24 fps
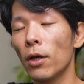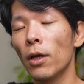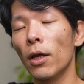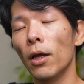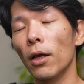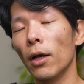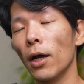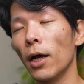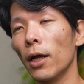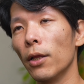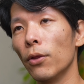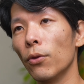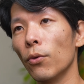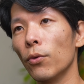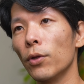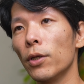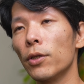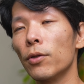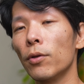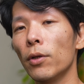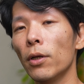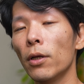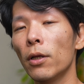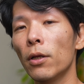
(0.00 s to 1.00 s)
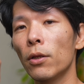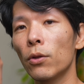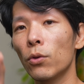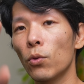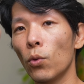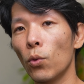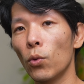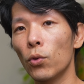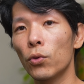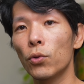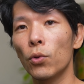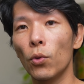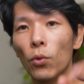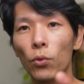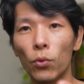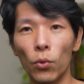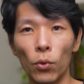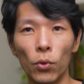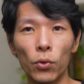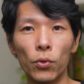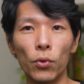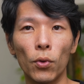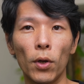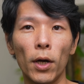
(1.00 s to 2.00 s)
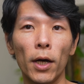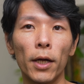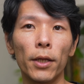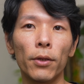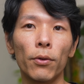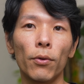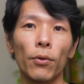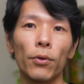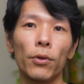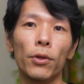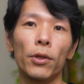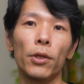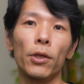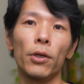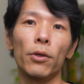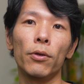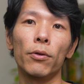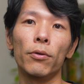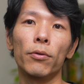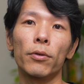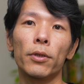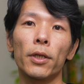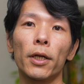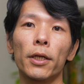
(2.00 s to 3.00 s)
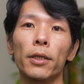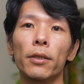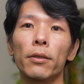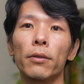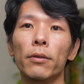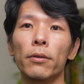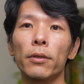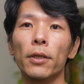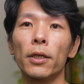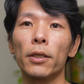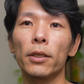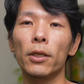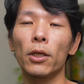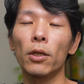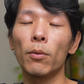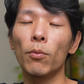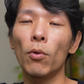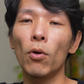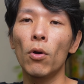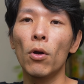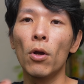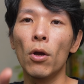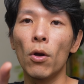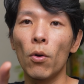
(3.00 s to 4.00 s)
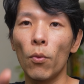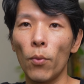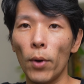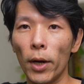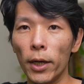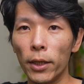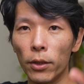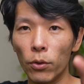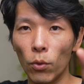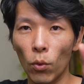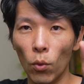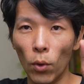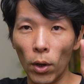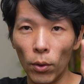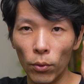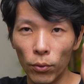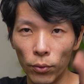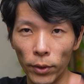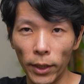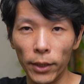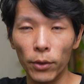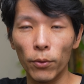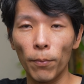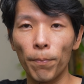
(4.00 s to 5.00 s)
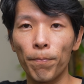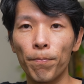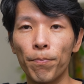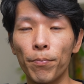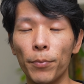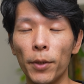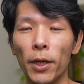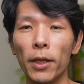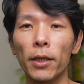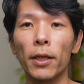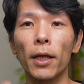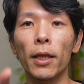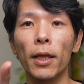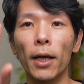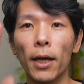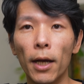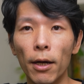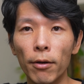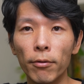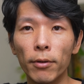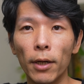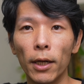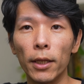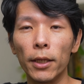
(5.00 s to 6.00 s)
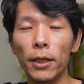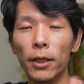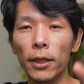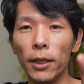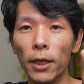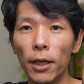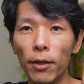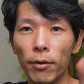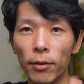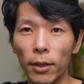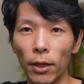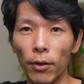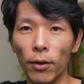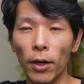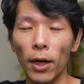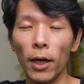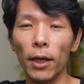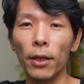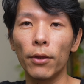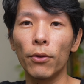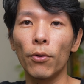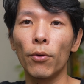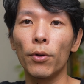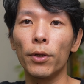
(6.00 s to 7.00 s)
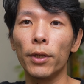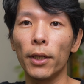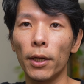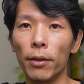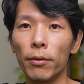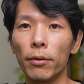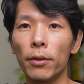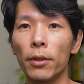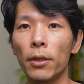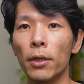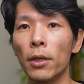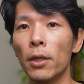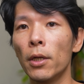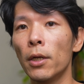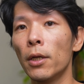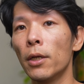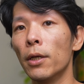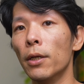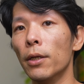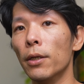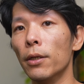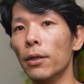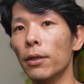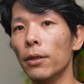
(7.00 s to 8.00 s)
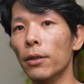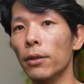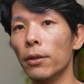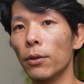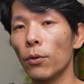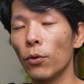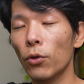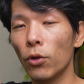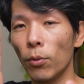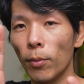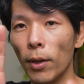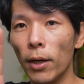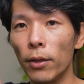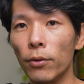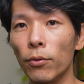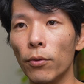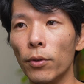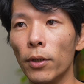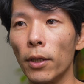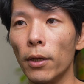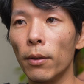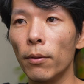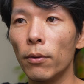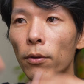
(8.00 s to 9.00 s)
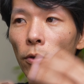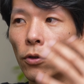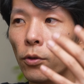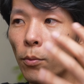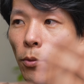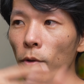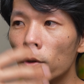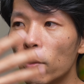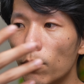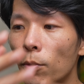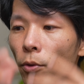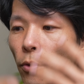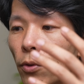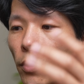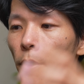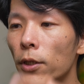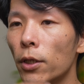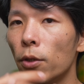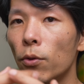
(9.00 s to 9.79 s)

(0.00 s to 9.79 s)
反応ですよね。闘争闘争反応って言ったりするんですけども、ファイトオアフライト。ね、戦うか逃げるかの反応になる、えー、こともあるので、そもそもとして